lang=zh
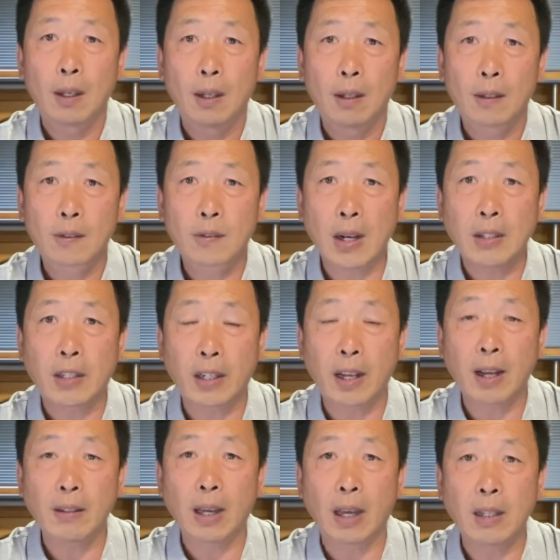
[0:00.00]
三十
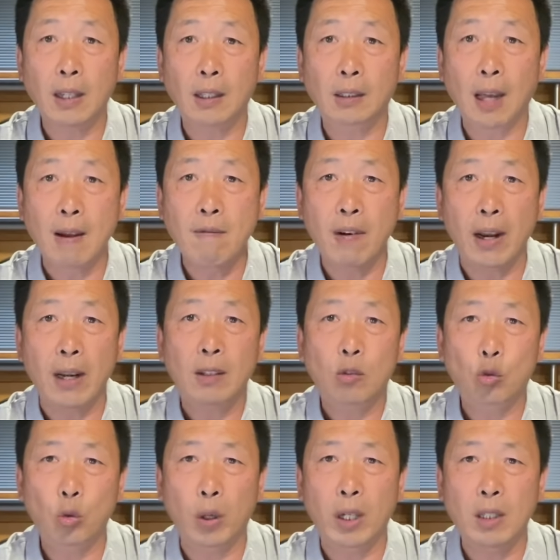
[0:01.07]
天内一个单位，
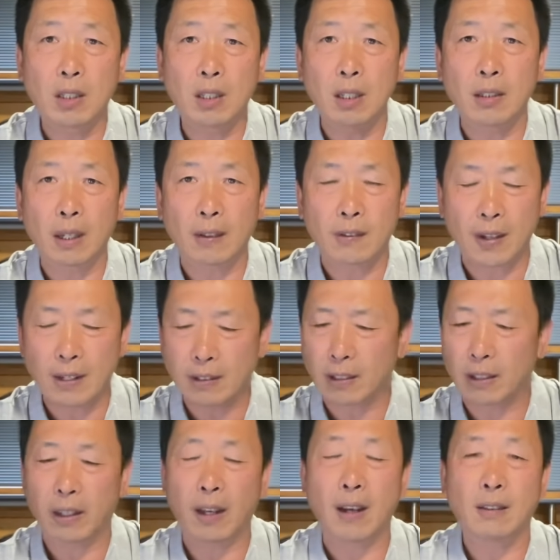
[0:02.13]
最近这三
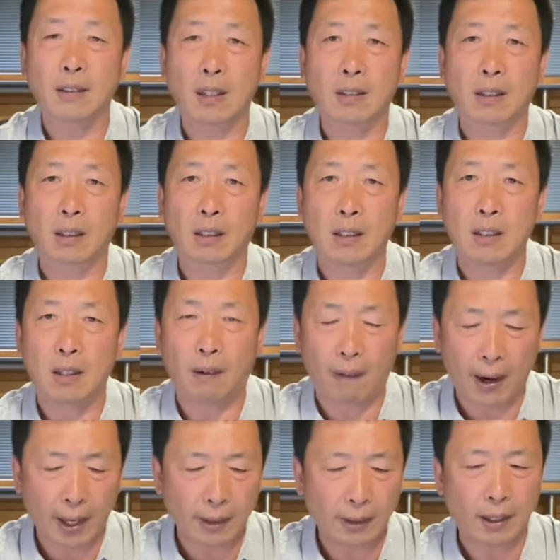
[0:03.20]
十天那是格
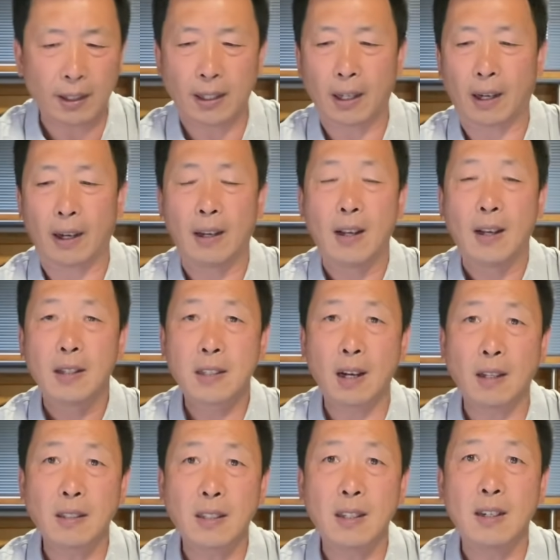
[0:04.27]
外的厉害，
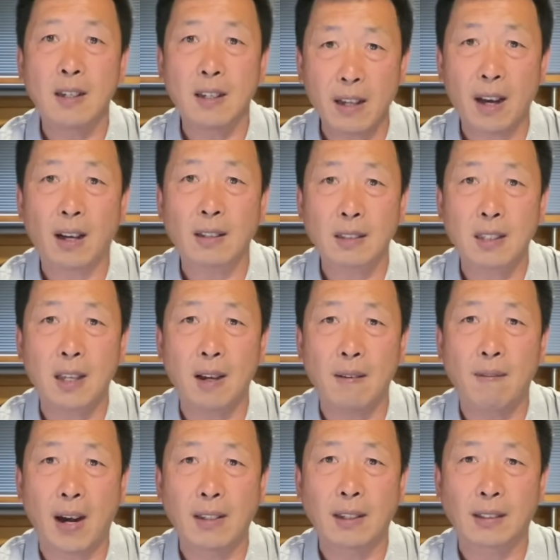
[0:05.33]
将近两千
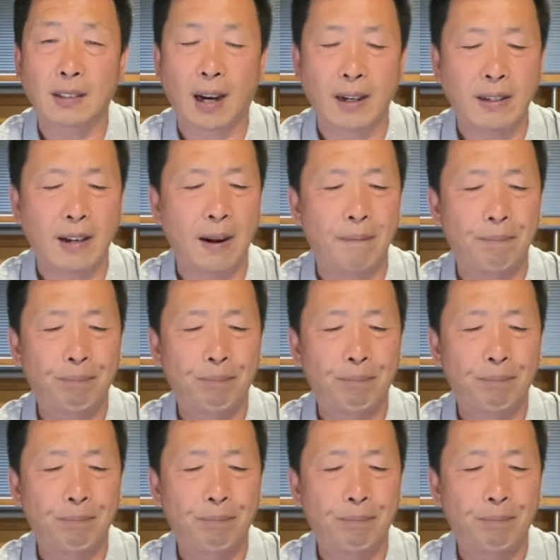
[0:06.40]
万人感染。